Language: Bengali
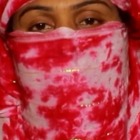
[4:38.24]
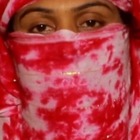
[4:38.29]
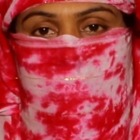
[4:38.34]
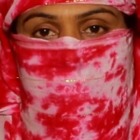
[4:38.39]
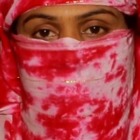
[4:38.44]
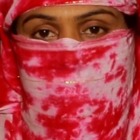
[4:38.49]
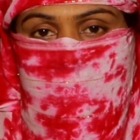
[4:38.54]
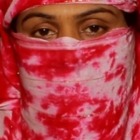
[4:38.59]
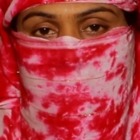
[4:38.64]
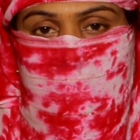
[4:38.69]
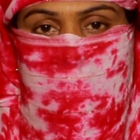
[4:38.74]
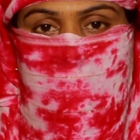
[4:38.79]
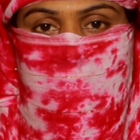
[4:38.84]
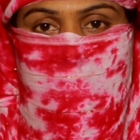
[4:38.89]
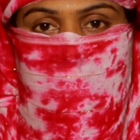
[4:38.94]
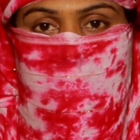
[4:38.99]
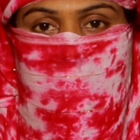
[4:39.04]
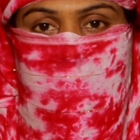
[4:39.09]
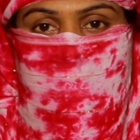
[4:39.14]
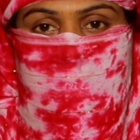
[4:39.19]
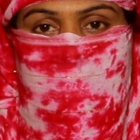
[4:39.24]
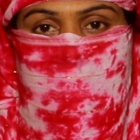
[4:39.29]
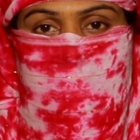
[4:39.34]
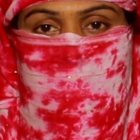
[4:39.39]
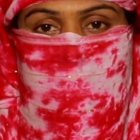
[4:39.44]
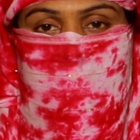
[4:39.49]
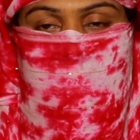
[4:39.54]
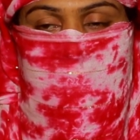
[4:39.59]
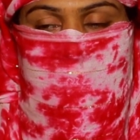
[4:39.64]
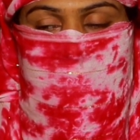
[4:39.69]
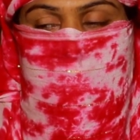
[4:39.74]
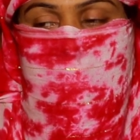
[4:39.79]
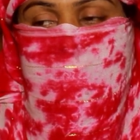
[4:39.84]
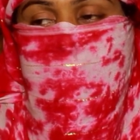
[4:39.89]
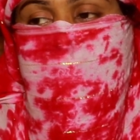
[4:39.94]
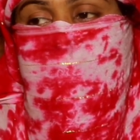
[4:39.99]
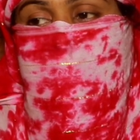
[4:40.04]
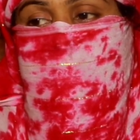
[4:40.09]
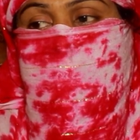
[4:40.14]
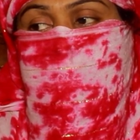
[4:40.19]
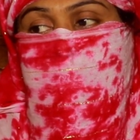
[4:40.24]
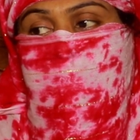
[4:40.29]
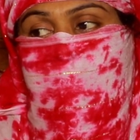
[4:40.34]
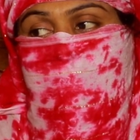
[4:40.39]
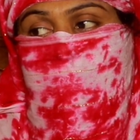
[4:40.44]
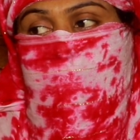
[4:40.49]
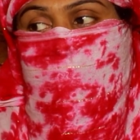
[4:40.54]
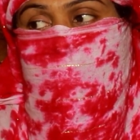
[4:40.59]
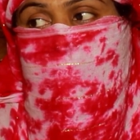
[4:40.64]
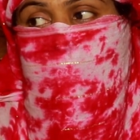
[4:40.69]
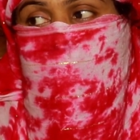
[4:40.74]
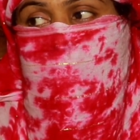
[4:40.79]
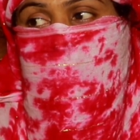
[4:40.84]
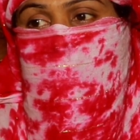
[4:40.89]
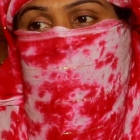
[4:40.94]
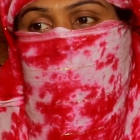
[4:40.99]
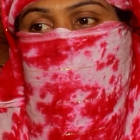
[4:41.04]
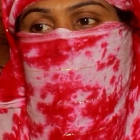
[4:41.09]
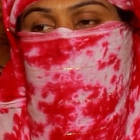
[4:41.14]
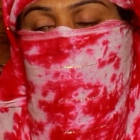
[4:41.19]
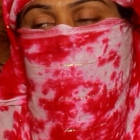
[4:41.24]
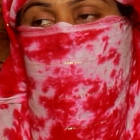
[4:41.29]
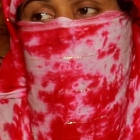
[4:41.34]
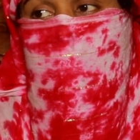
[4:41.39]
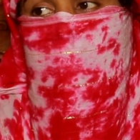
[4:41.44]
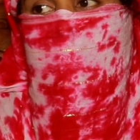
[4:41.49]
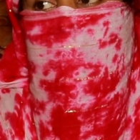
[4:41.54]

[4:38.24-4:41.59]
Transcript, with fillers: নষ্ট হইয়া ঠিক আছে তো